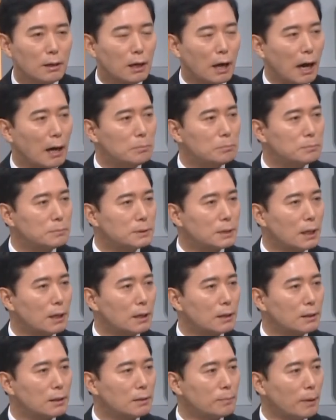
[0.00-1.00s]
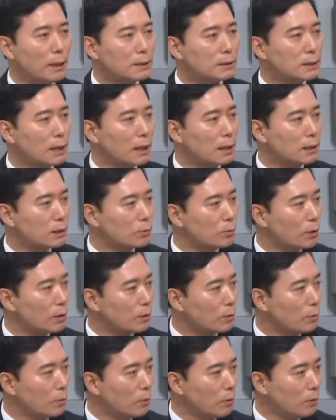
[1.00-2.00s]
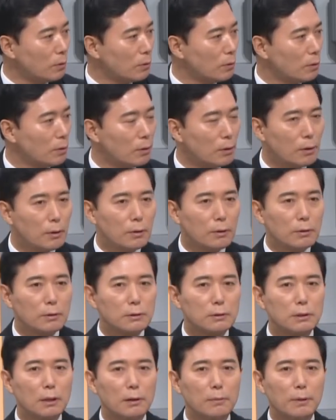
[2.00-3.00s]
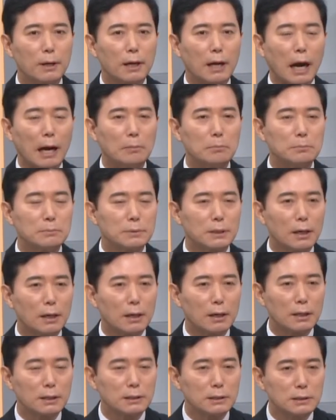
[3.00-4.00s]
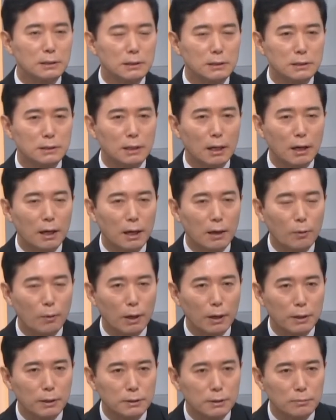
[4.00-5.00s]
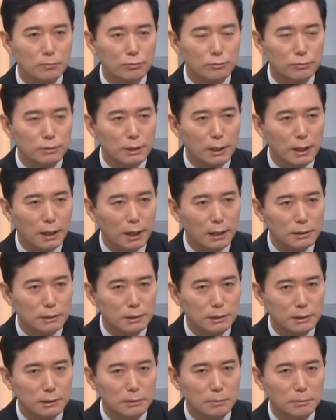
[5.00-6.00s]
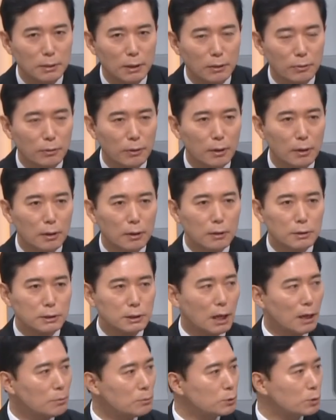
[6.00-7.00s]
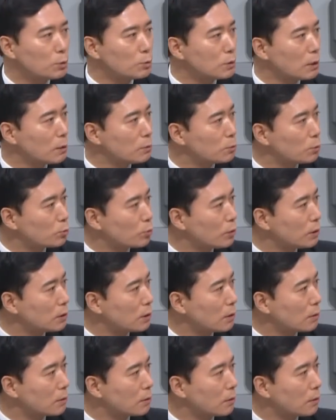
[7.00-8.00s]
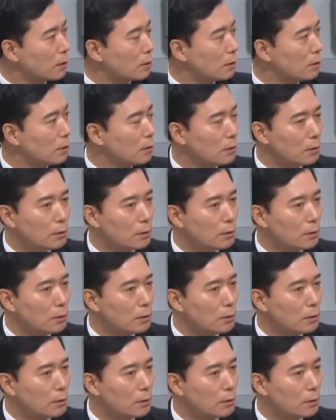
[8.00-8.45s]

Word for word: 감사를 받지 않게 돼 있고 그다음에 감사 인사에 관해서 문제가 있으면 사무총장이도록 돼 있다는 거예요.